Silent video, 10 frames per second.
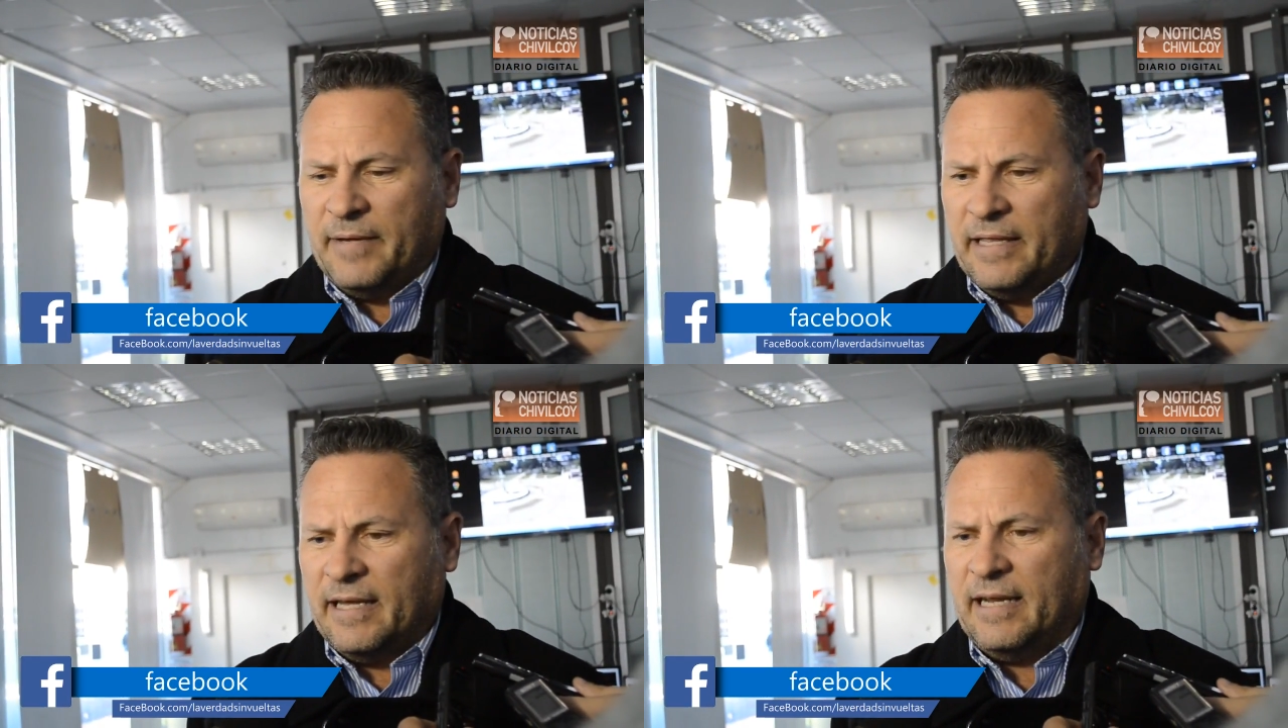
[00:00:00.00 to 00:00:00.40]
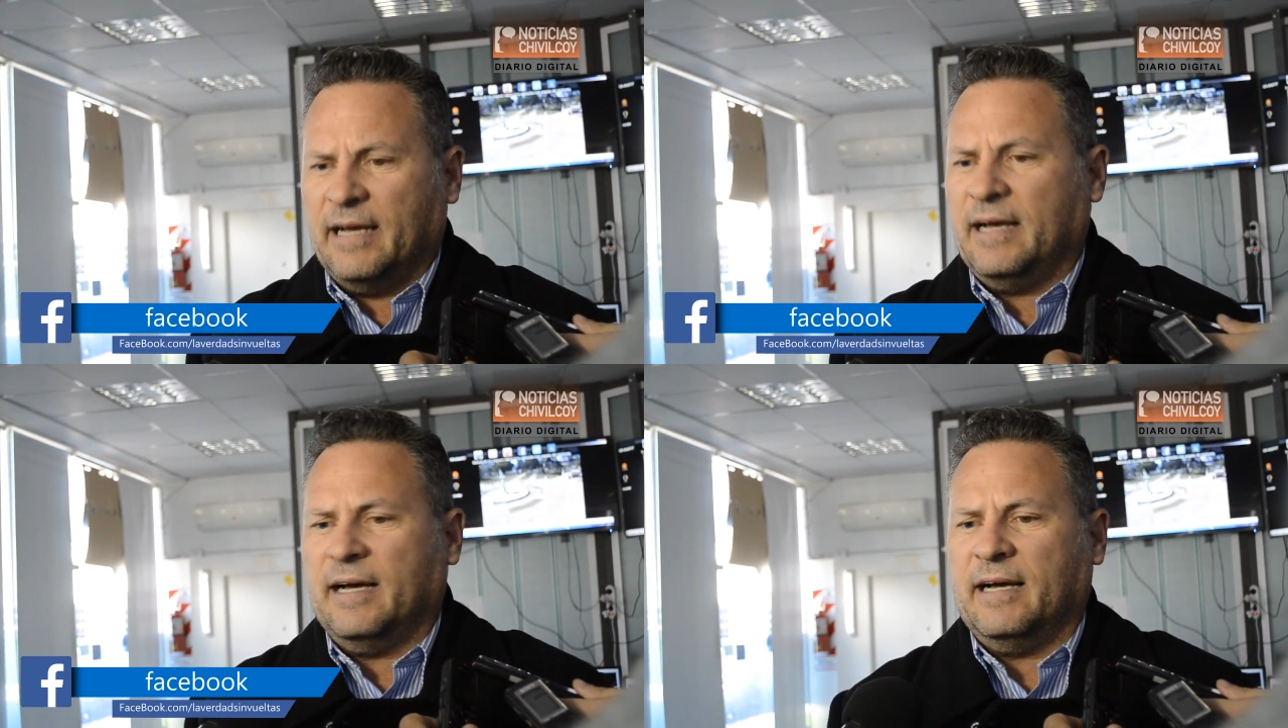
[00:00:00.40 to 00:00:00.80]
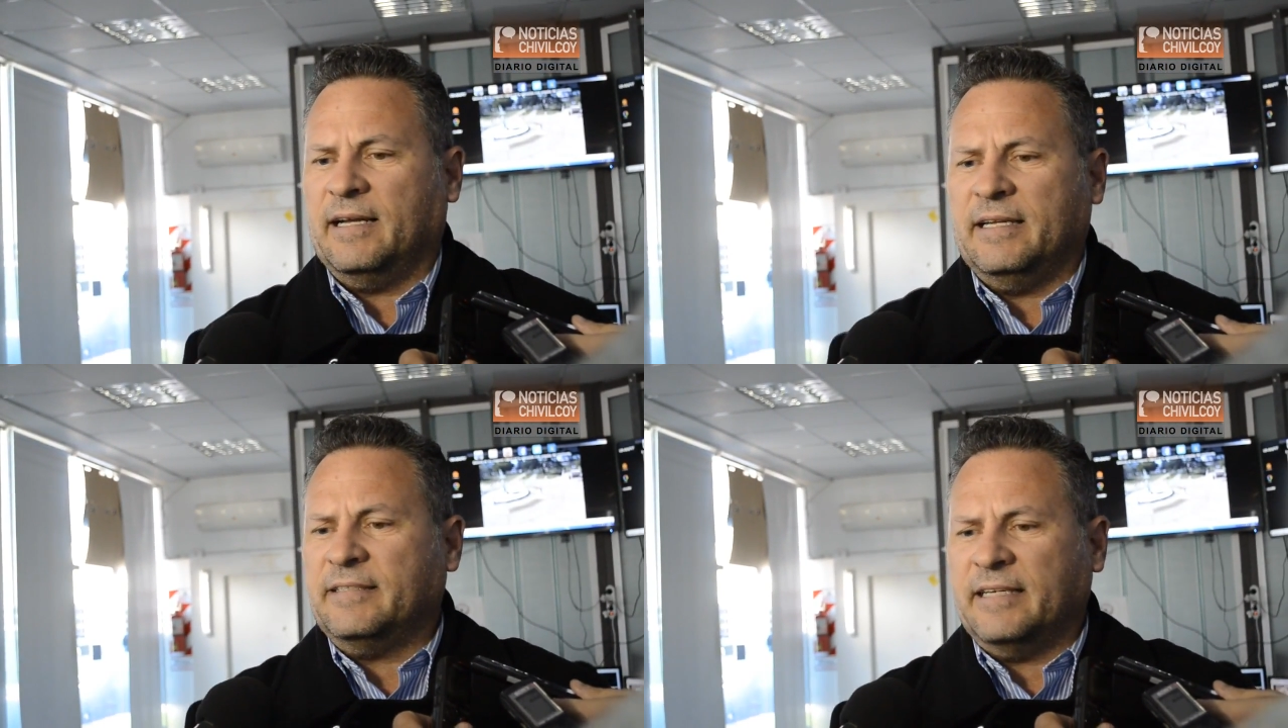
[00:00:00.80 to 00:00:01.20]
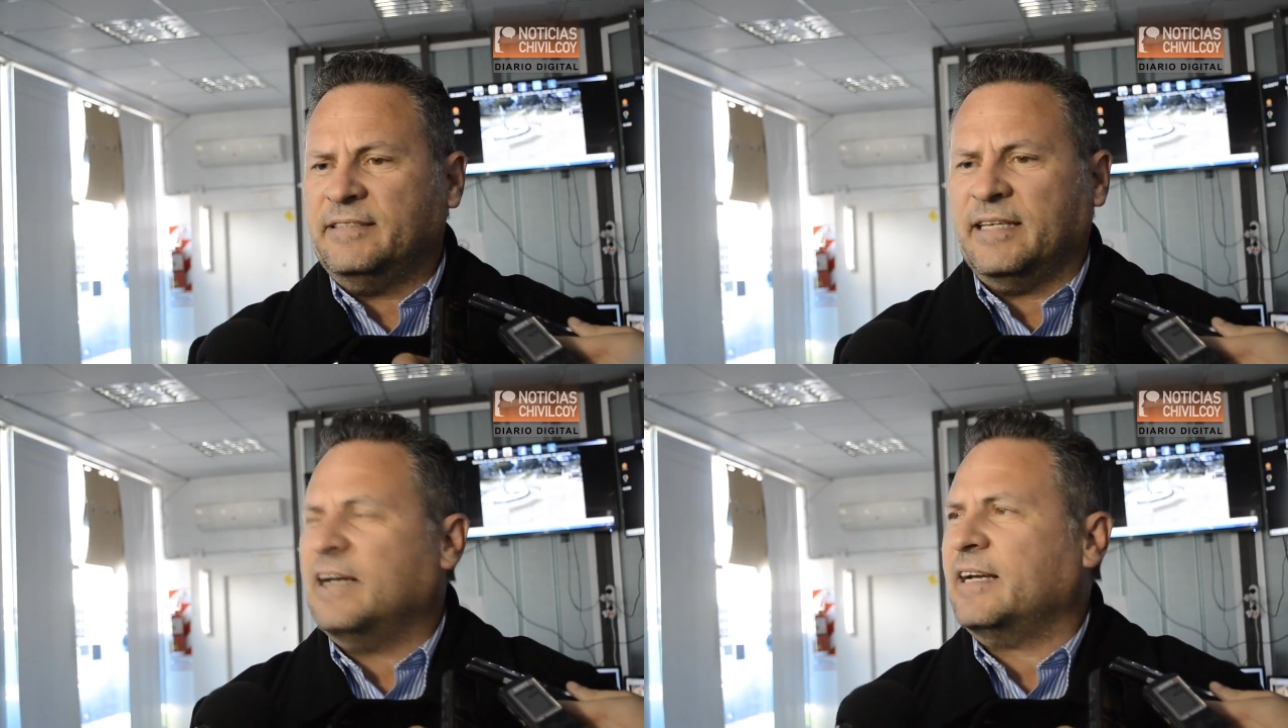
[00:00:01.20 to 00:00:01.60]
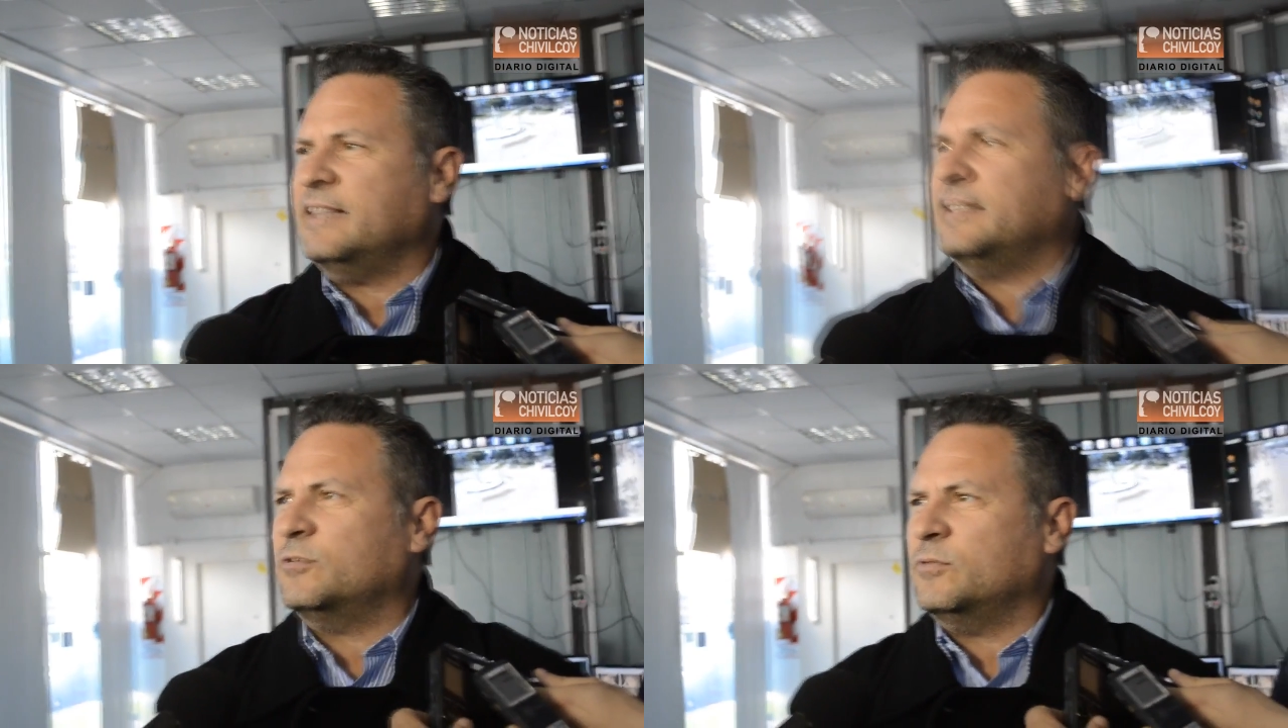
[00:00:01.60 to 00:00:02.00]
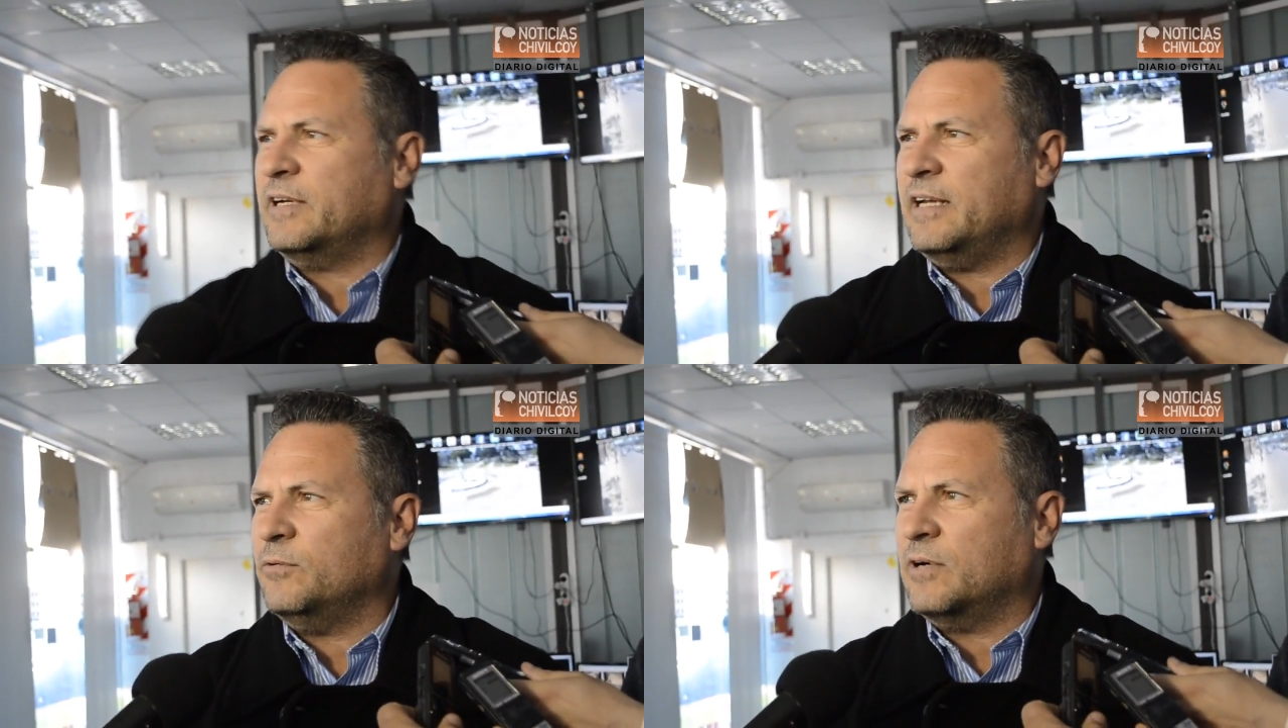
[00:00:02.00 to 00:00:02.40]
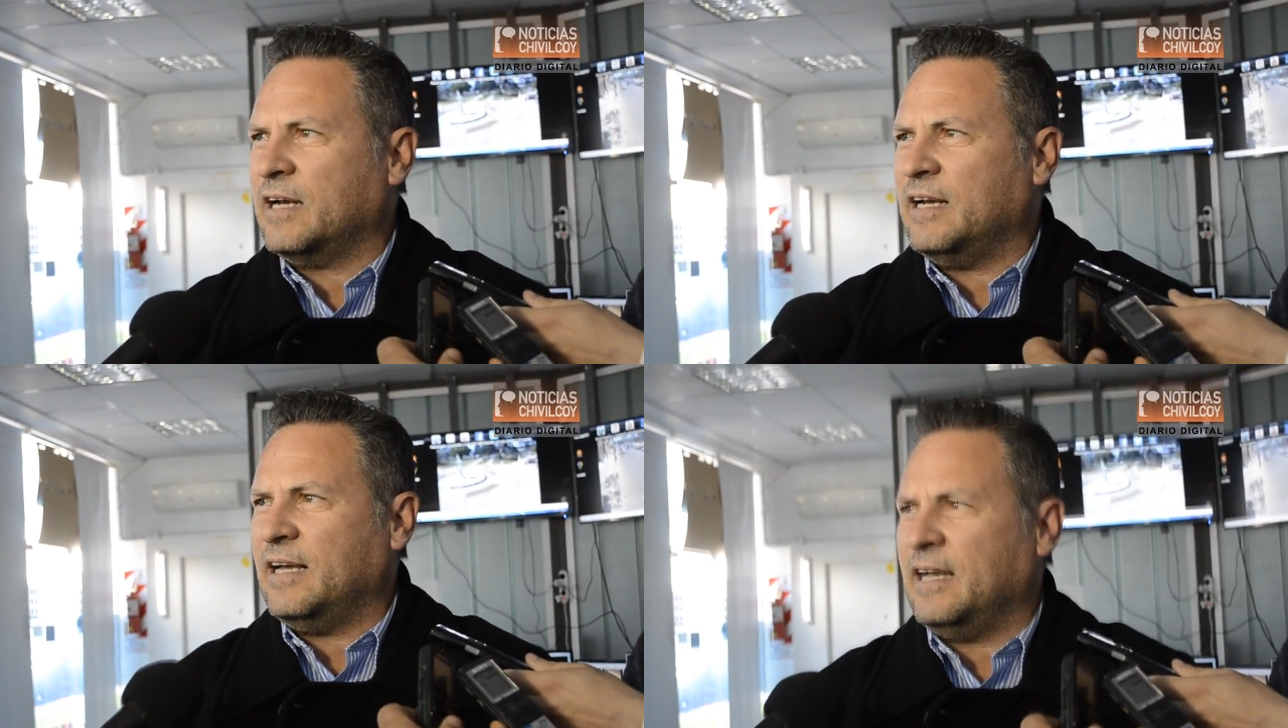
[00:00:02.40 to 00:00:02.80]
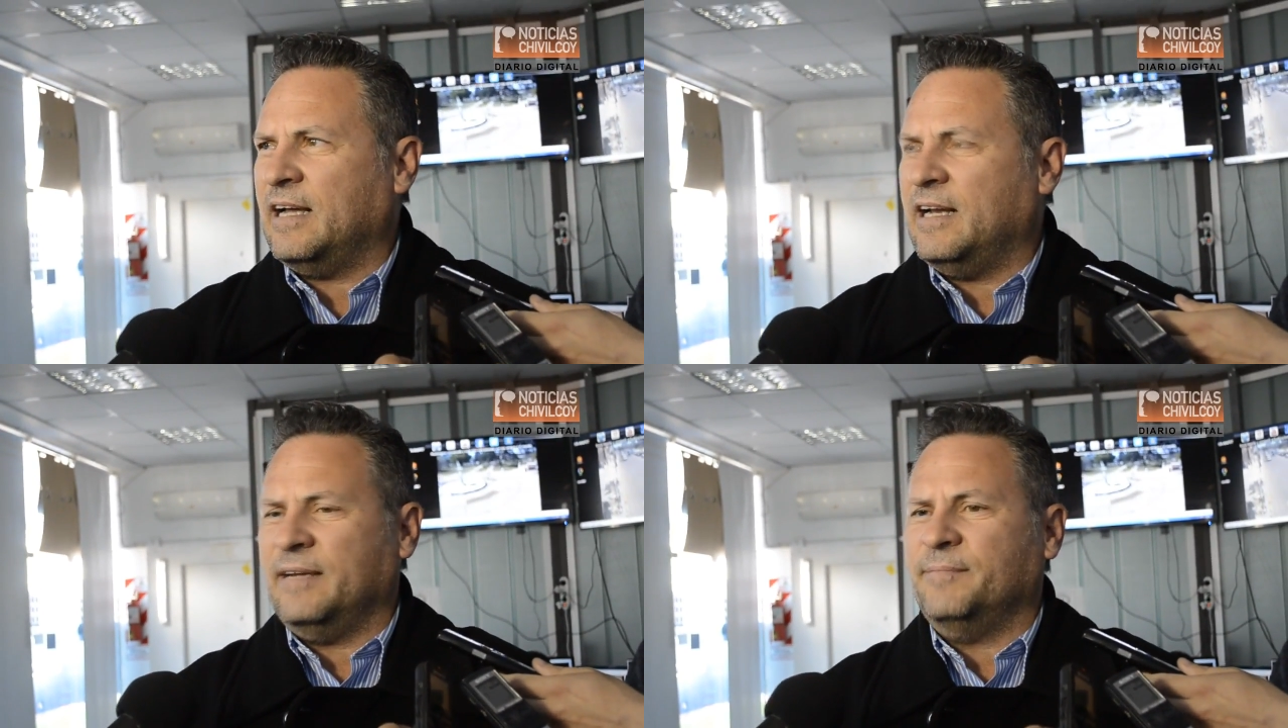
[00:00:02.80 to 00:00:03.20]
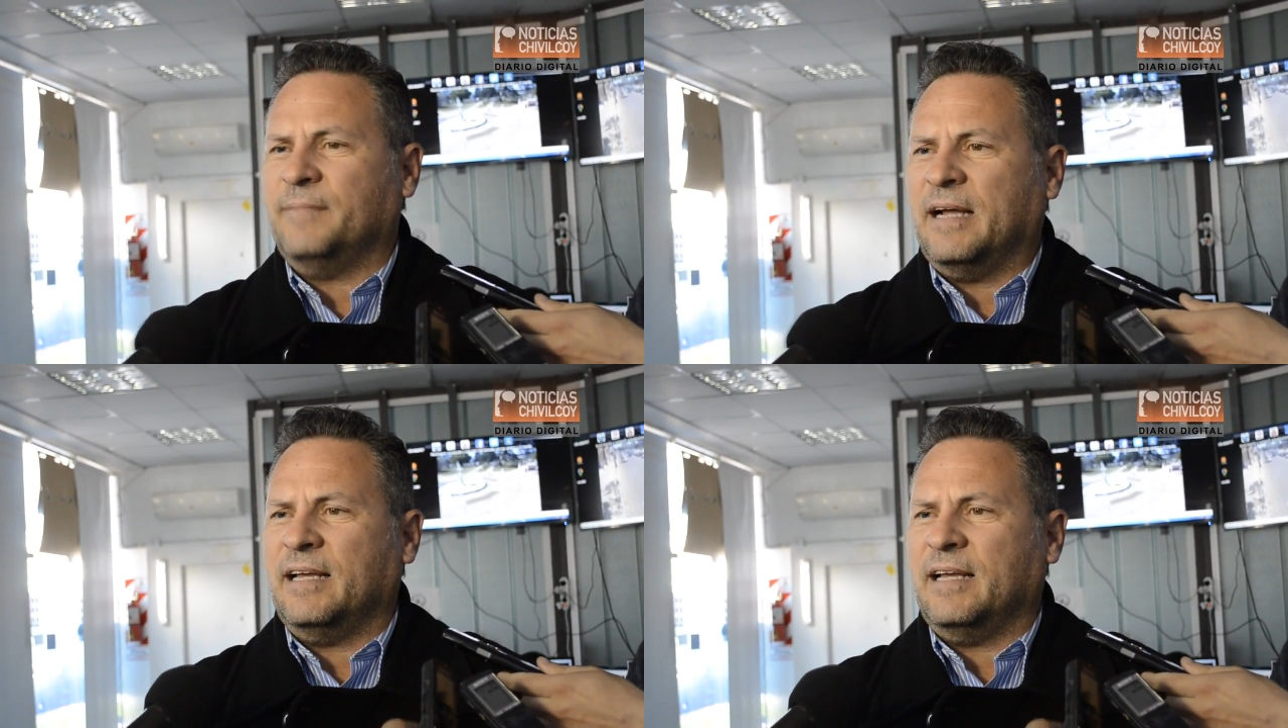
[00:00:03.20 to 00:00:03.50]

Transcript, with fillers: vida la licencia la gente tuvo que ir a buscarla a,